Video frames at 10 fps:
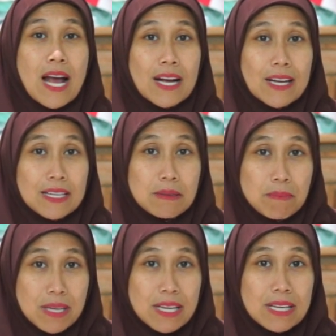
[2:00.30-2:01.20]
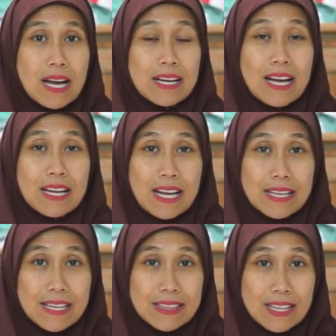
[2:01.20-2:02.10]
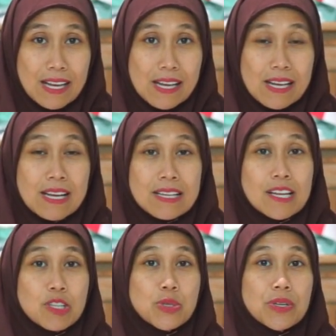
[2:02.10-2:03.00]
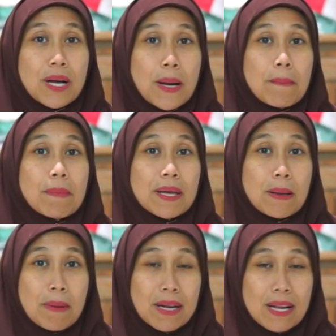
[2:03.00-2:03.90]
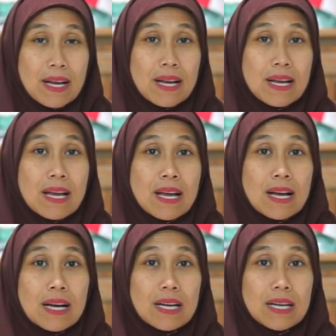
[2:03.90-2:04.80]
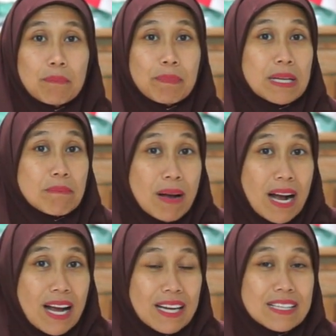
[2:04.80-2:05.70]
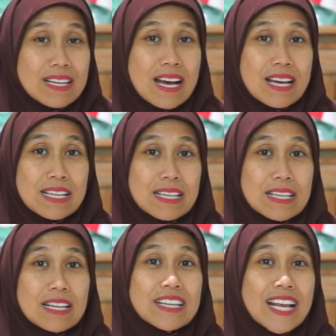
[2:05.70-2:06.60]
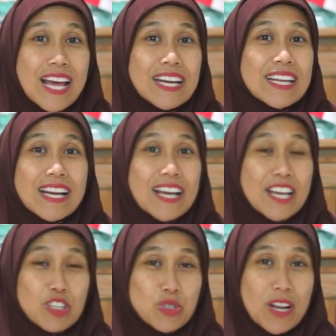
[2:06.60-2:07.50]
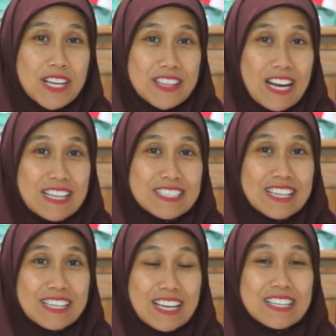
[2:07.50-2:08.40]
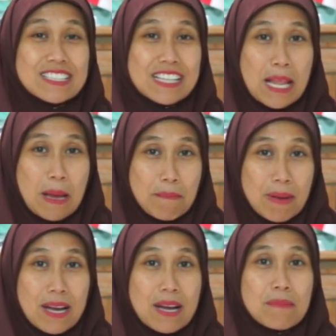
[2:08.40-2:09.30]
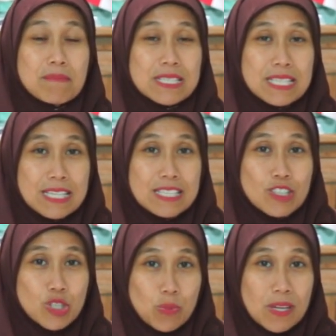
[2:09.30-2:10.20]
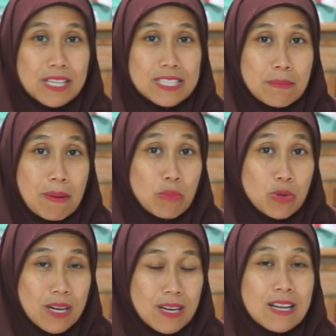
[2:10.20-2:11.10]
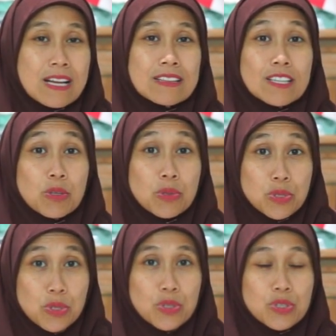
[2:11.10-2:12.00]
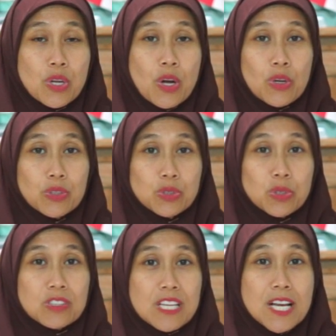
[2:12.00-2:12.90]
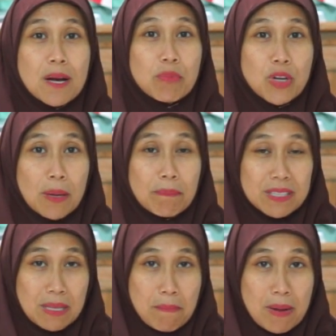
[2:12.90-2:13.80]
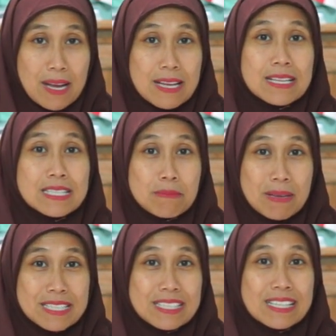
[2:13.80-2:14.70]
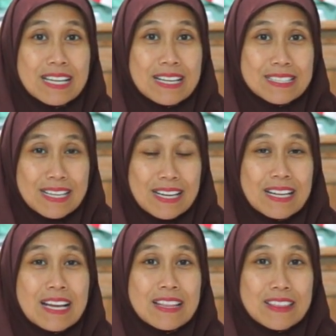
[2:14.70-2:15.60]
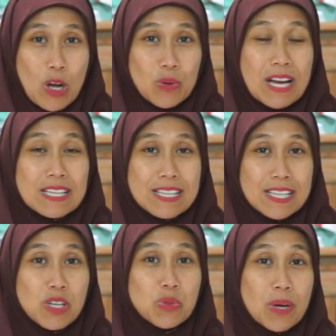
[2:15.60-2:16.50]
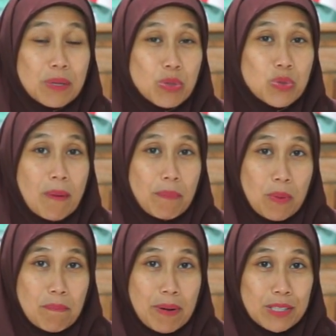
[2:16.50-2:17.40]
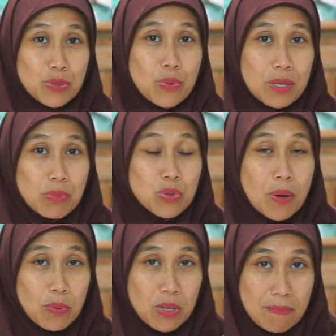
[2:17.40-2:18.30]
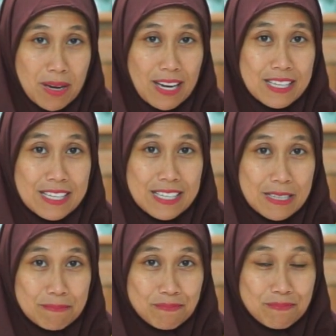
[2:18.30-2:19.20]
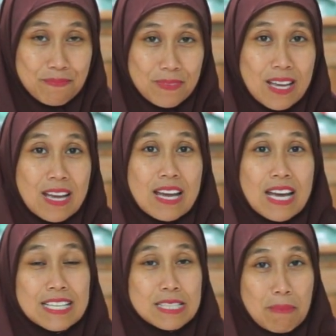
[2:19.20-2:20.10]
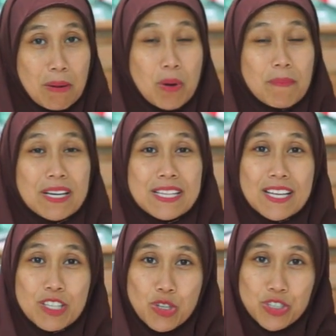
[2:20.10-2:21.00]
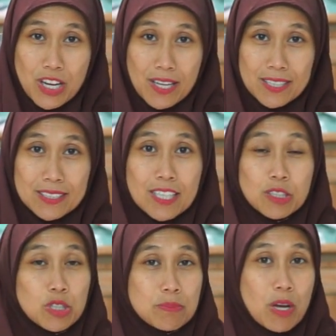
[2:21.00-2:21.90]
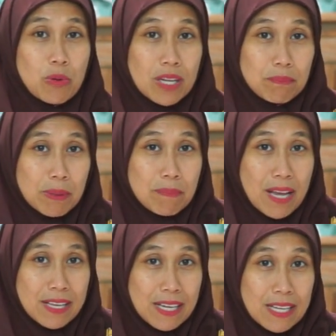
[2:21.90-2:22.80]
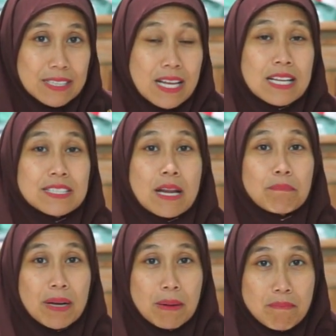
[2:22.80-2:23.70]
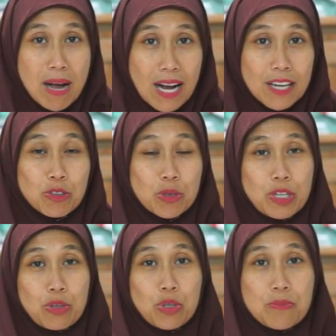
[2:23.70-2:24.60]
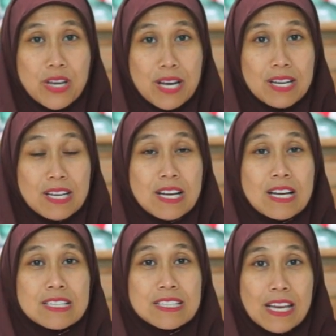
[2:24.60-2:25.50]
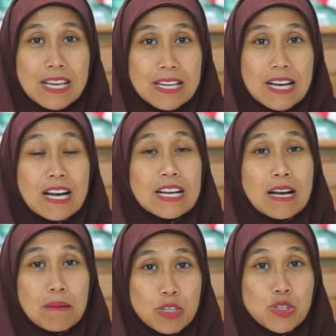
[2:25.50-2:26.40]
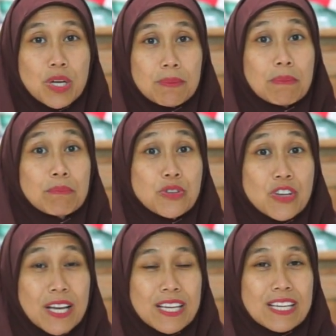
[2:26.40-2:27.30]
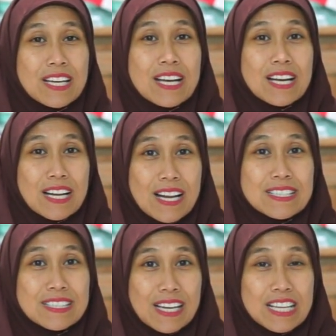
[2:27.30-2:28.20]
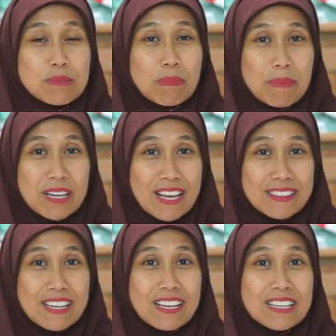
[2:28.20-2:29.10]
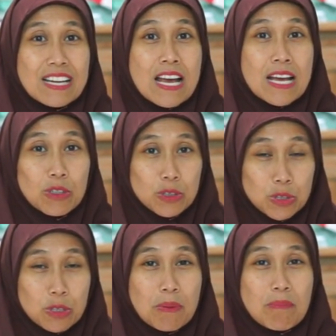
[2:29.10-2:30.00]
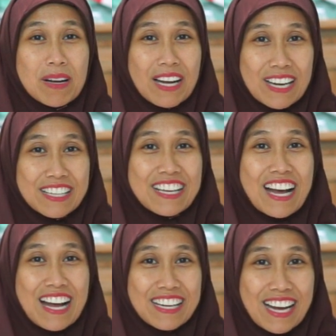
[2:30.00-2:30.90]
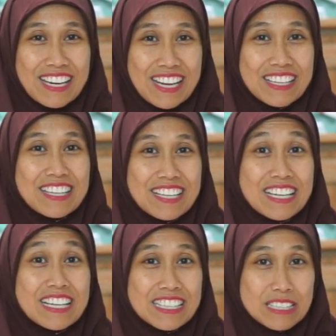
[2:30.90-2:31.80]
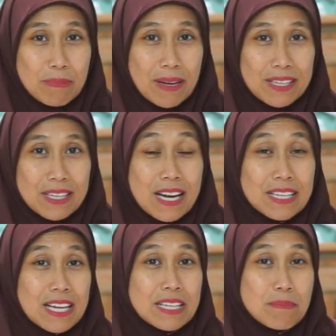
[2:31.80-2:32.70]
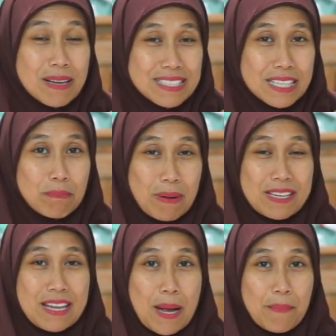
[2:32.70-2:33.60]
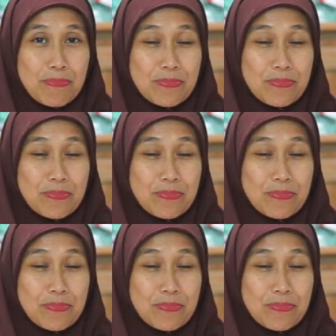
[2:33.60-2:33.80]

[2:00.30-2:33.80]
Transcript: akademik anak-anak kita dan juga bagaimana uh, perkembangan dari nilai-nilai yang sudah kita ajarkan selama menjadi siswa di SMA Muga terkhusus untuk tiga bulan pertama semester gasal tahun ajaran 2024-2025 kali ini. SMA Muhammadiyah 3 Yogyakarta terus melakukan perbaikan dan pengembangan kurikulumnya sehingga kami juga mempunyai kelas-kelas peminatan untuk membekali anak-anak didik ke depan dan di masa depannya